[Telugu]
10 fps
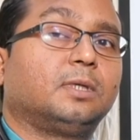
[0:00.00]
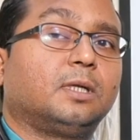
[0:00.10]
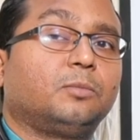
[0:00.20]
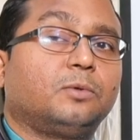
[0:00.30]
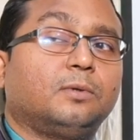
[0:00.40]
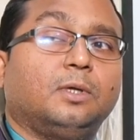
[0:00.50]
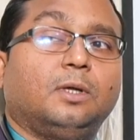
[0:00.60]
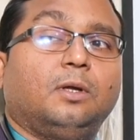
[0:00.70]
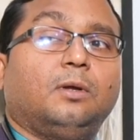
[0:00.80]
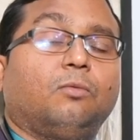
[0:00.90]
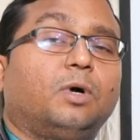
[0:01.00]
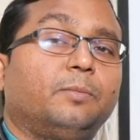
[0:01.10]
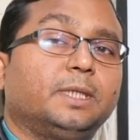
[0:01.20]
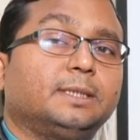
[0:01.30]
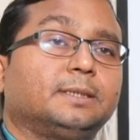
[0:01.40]
ఉండడము
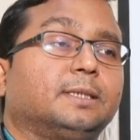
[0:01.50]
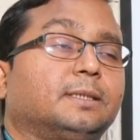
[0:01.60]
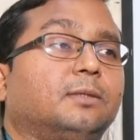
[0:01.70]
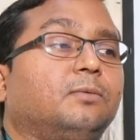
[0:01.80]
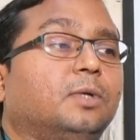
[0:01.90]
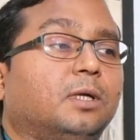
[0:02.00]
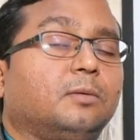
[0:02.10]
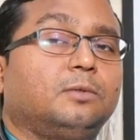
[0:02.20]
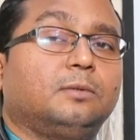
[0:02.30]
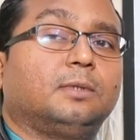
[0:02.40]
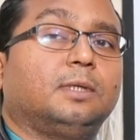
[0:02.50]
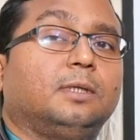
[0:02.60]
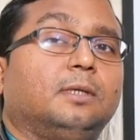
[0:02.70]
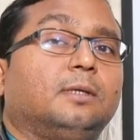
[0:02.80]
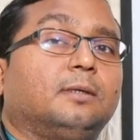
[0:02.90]
వామిటింగ్ సెన్సేషన్ ఉండడము
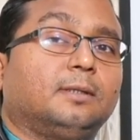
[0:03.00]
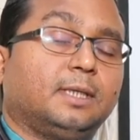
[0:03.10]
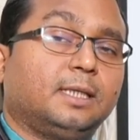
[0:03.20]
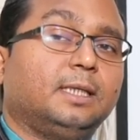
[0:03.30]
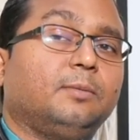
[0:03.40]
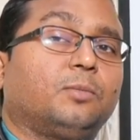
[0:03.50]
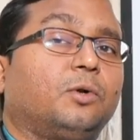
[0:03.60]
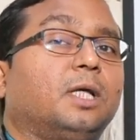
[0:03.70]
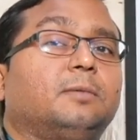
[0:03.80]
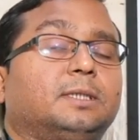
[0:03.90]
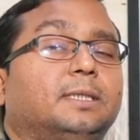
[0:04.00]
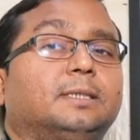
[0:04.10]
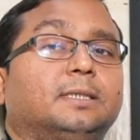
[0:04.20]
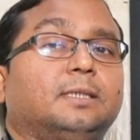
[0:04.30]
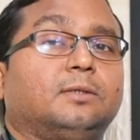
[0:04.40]
దాని ప్రోడామల్
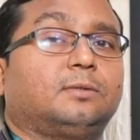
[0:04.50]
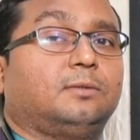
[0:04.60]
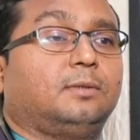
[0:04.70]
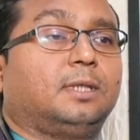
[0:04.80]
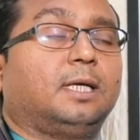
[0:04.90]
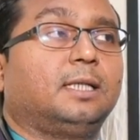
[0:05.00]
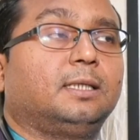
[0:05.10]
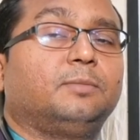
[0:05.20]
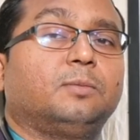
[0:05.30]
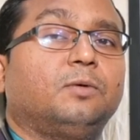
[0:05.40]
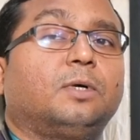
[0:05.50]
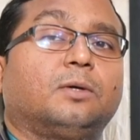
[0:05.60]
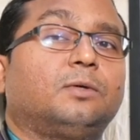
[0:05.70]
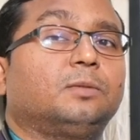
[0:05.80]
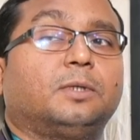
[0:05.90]
స్టేజ్ కింద వస్తుంది అది మినిమం
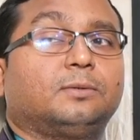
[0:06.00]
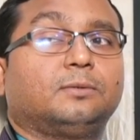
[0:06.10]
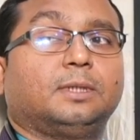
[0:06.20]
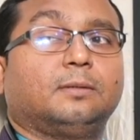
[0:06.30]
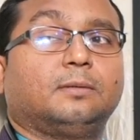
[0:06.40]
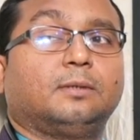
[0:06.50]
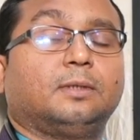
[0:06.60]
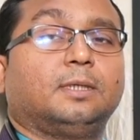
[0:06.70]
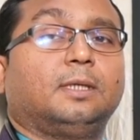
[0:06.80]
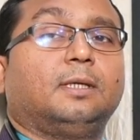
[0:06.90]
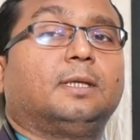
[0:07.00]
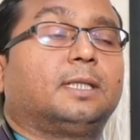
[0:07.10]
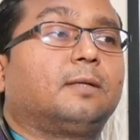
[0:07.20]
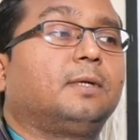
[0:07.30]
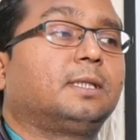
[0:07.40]
ఒక రోజు పడుతుంది
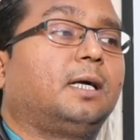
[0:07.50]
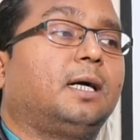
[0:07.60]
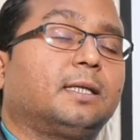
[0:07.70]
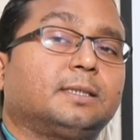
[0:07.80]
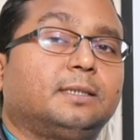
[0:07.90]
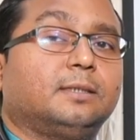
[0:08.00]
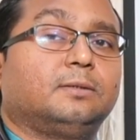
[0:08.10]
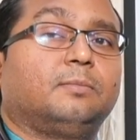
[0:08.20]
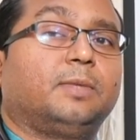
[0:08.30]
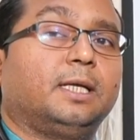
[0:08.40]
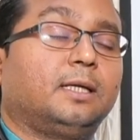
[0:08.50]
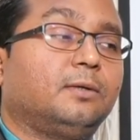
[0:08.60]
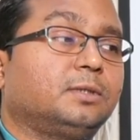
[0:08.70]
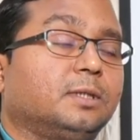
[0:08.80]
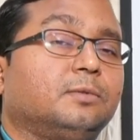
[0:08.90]
తర్వాత ఆరో స్టేజ్
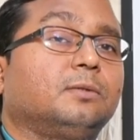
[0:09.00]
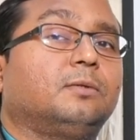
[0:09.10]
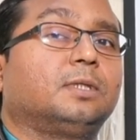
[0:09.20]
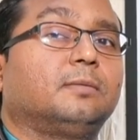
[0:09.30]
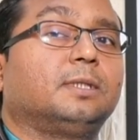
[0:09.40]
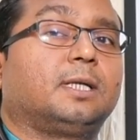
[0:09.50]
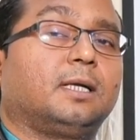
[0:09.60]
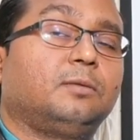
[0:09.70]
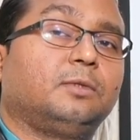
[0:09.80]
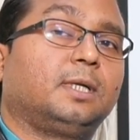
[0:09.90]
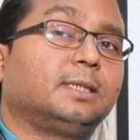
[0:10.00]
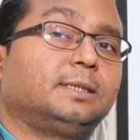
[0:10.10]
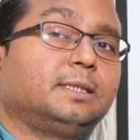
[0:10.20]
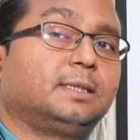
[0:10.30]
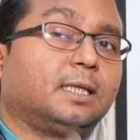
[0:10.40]
మైగ్రేన్ వచ్చే ముందు కొంతమంది కళ్ళ ముందర
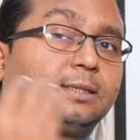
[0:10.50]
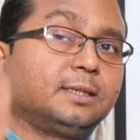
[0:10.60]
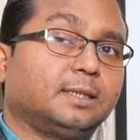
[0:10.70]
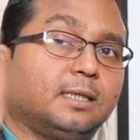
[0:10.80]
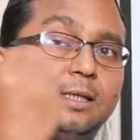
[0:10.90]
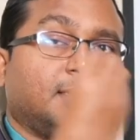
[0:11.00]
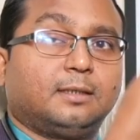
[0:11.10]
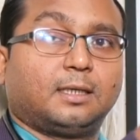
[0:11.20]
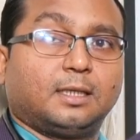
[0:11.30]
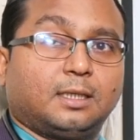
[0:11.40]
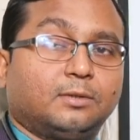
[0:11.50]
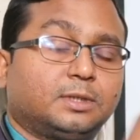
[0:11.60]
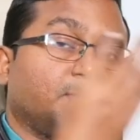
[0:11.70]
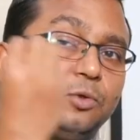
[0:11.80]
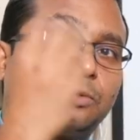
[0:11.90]
జిగ్జాగ్ జిగ్జాగ్ లైన్ ఇట్లా ఇట్లా
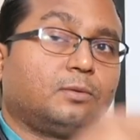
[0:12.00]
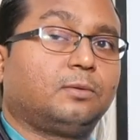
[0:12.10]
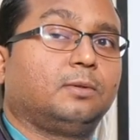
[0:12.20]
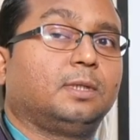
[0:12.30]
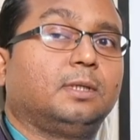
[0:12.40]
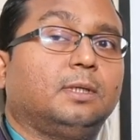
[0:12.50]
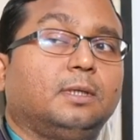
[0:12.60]
వచ్చి పోతూ ఉంటుంది